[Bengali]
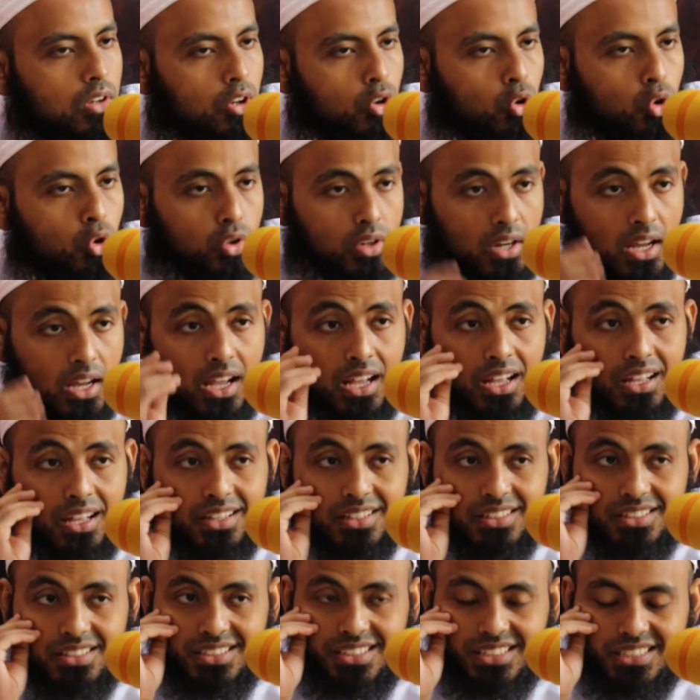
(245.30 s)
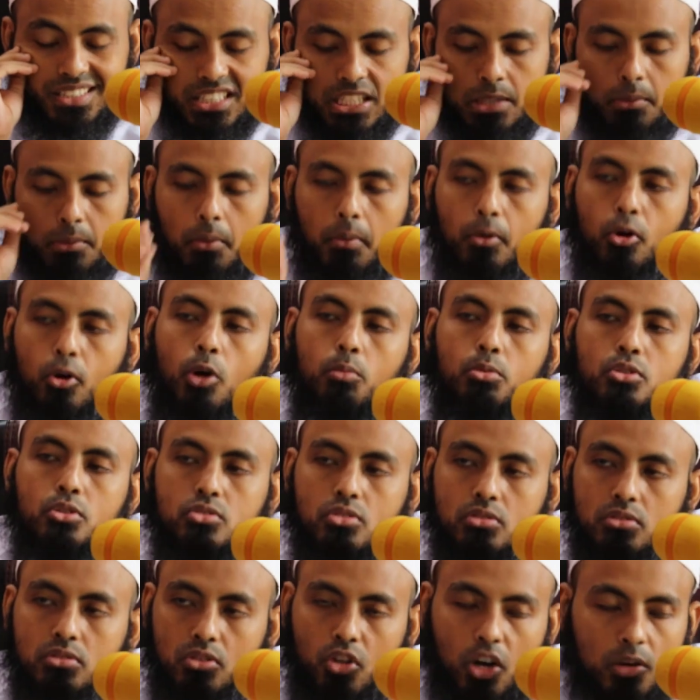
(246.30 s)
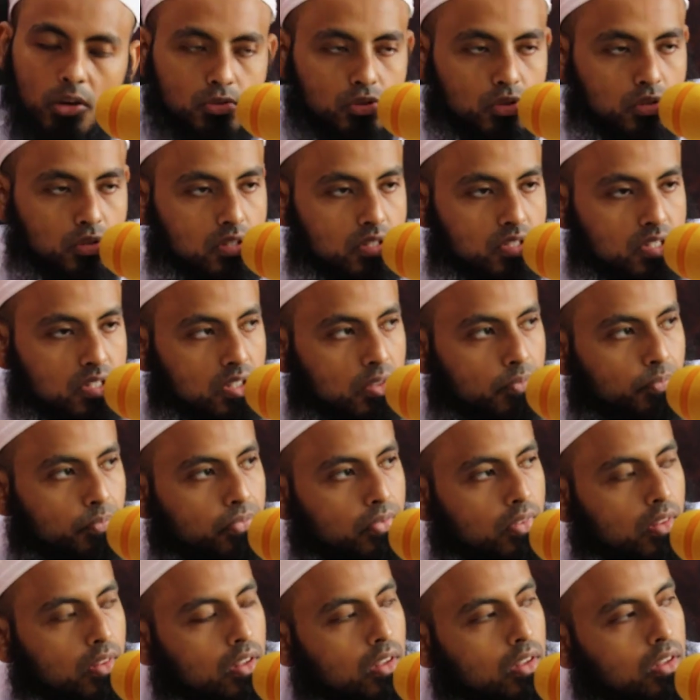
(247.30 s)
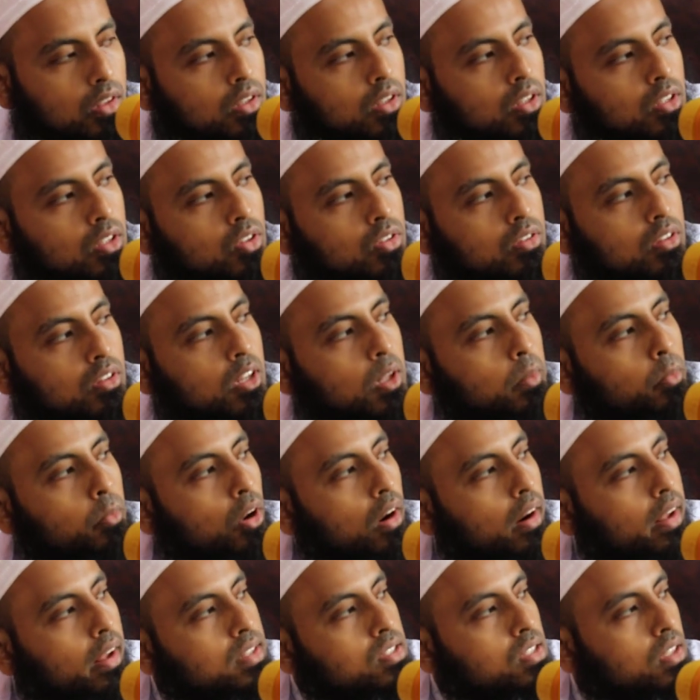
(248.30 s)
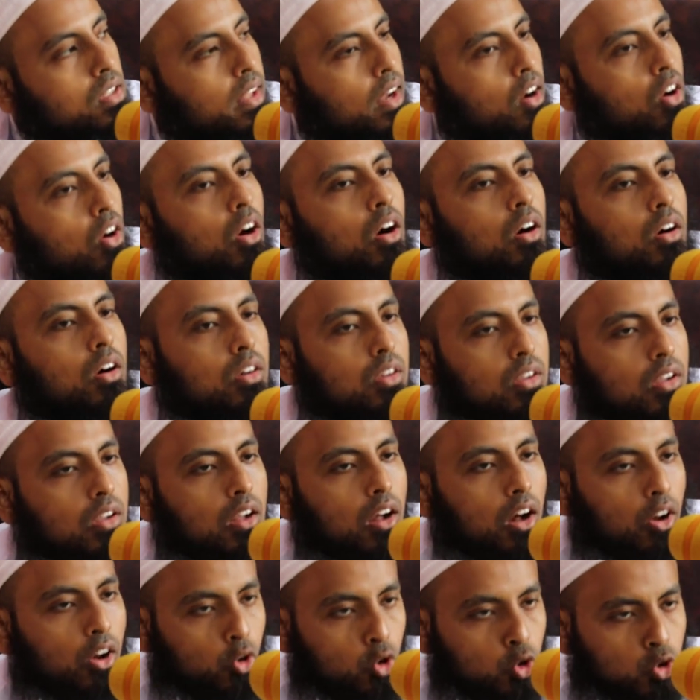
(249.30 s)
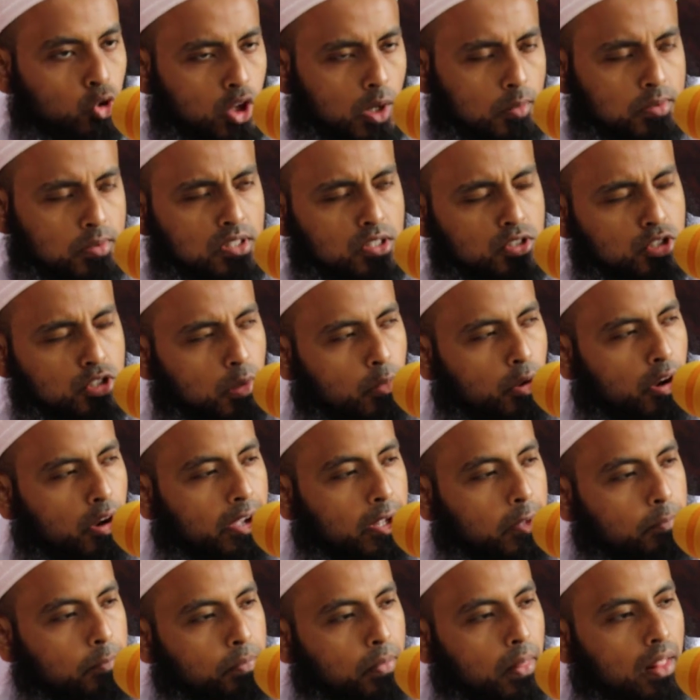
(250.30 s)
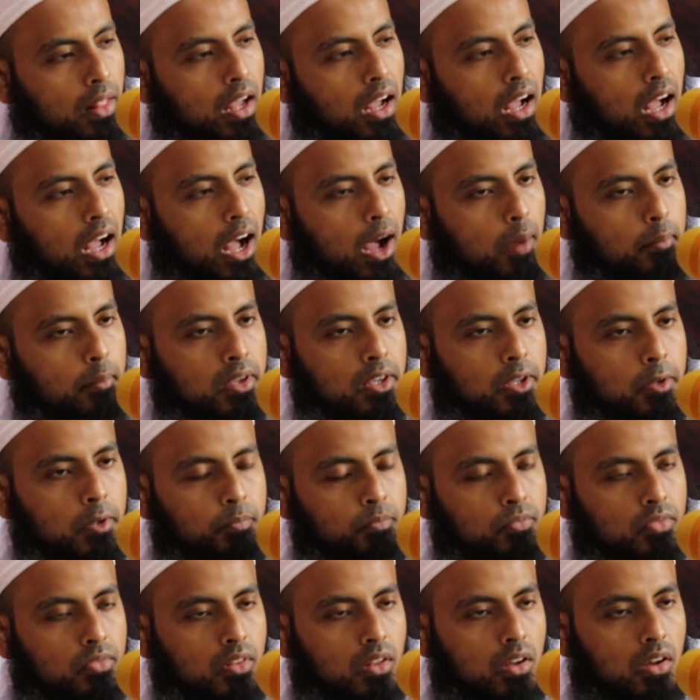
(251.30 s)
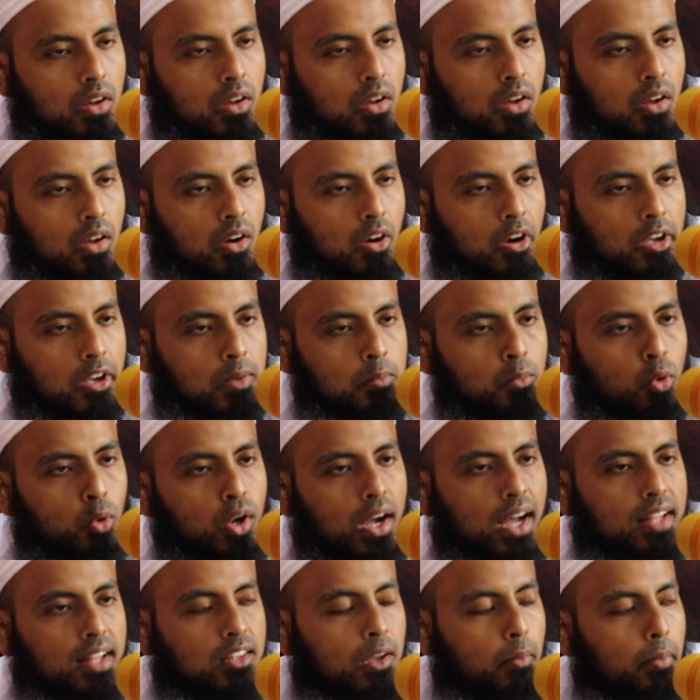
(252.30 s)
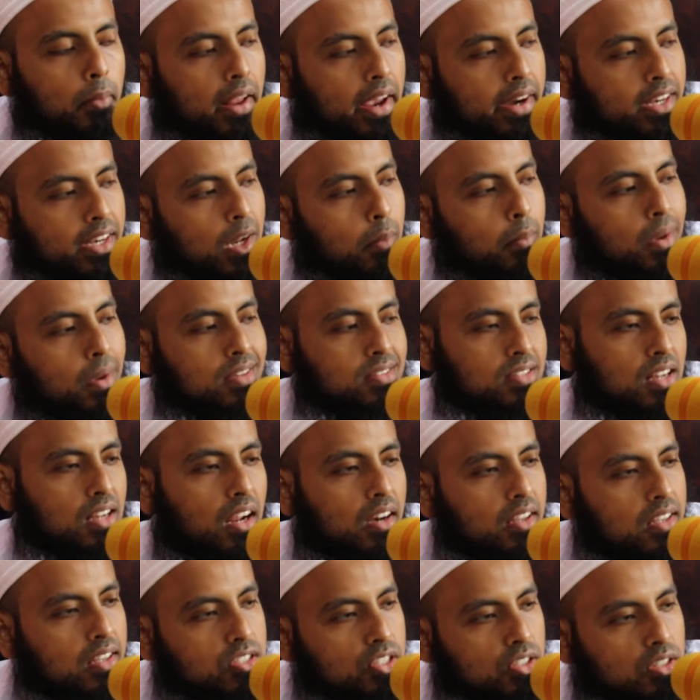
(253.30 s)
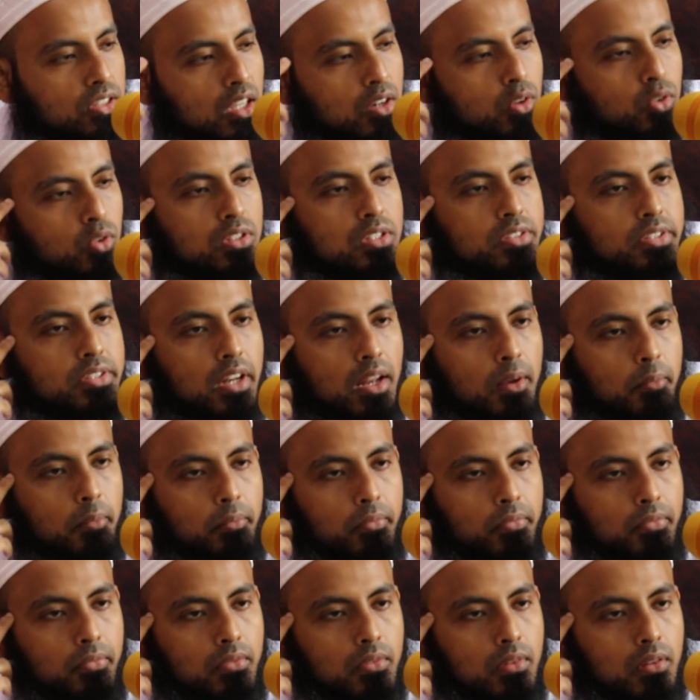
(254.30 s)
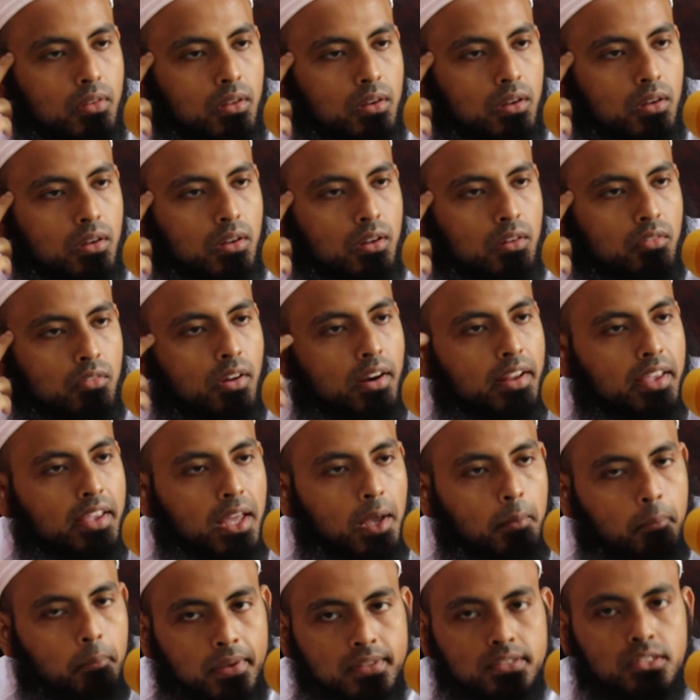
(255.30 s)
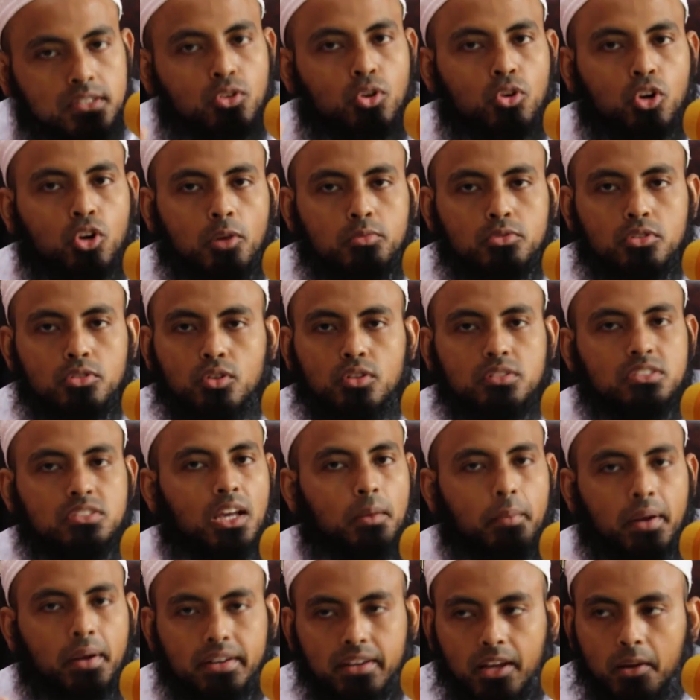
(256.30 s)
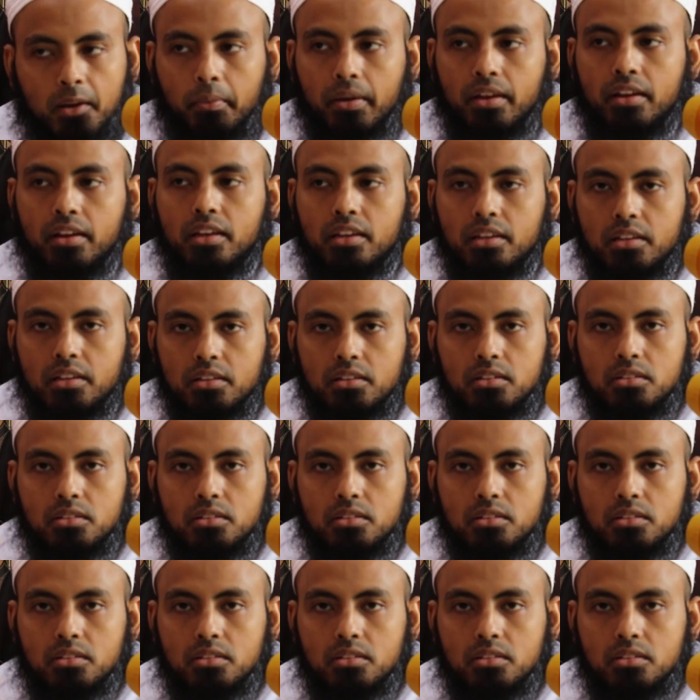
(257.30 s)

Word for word: রোহটা কিভাবে কবজ কবজ হয়েছে তো তিনি বললেন যে দেখো রোহ কবজের সময় আমি ওই মুকাতাবের একটা মাসলা নিয়ে চিন্তা করতেছিলাম ফলে কেমনে যে রোগ কবজ করছে আমি টের পাইনি